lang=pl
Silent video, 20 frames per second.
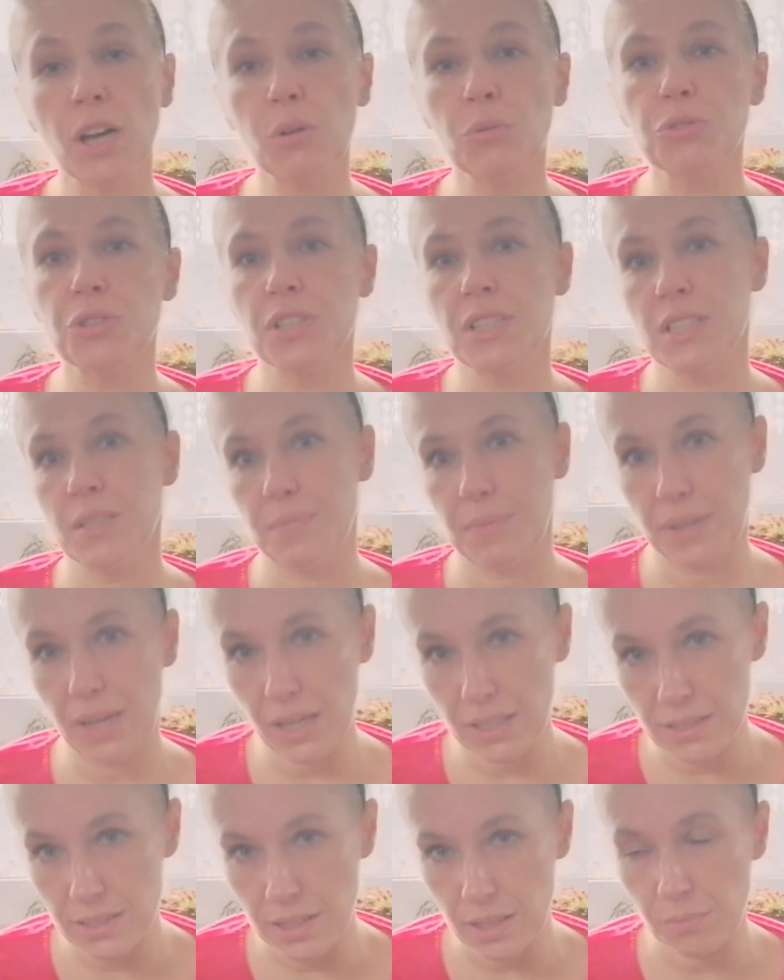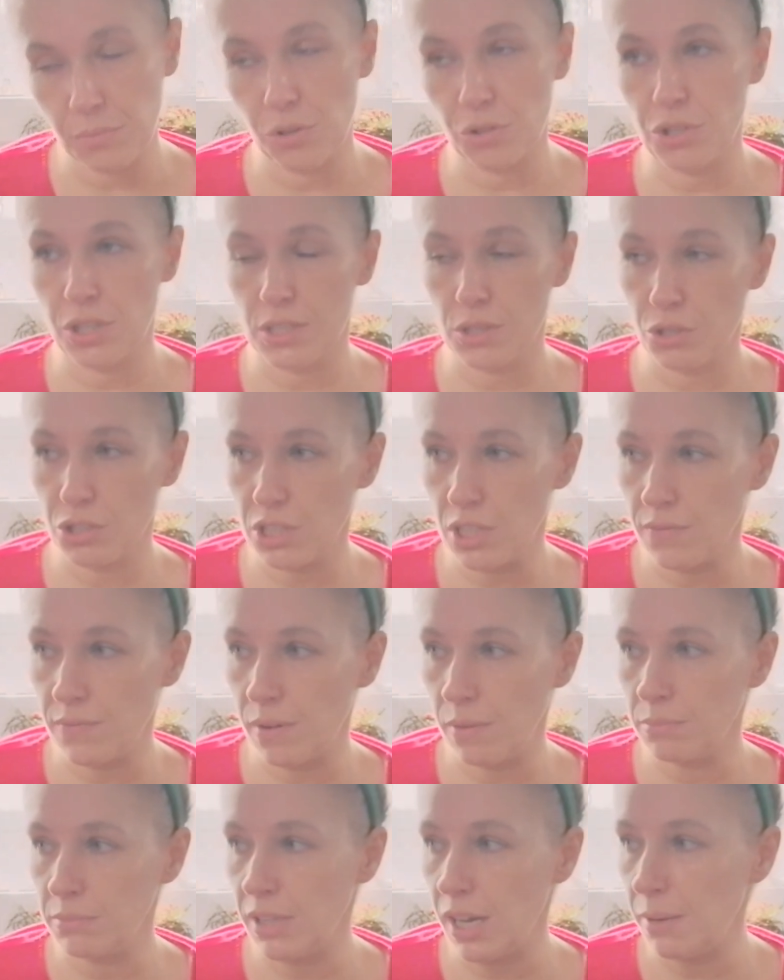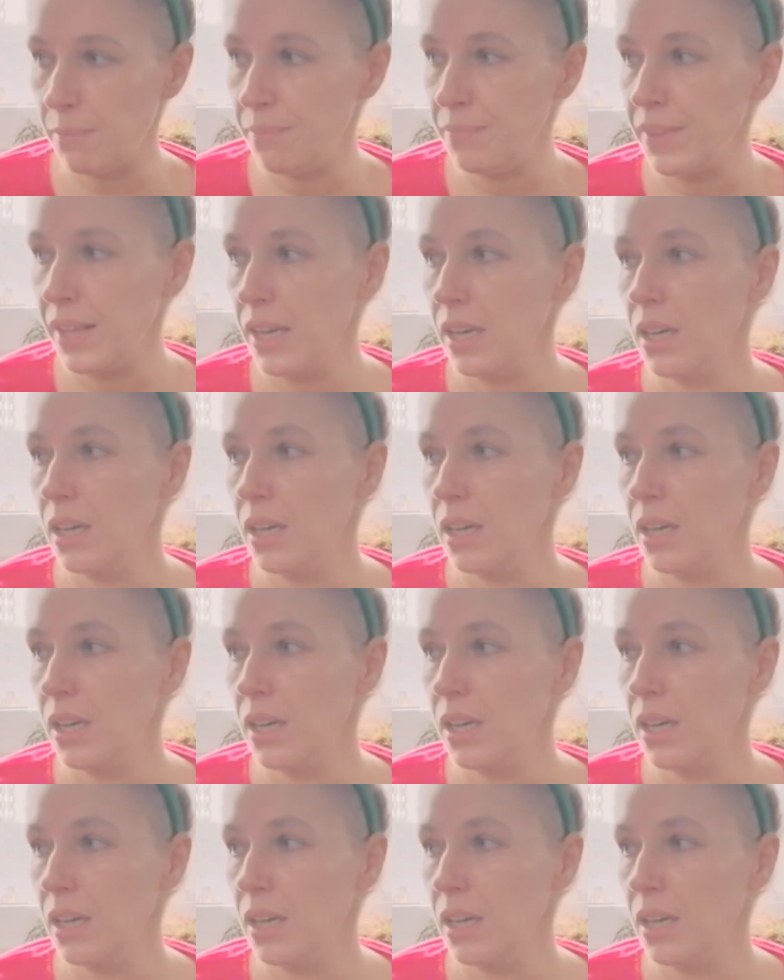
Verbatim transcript: jakąś inspirację, może coś tam Wam dam.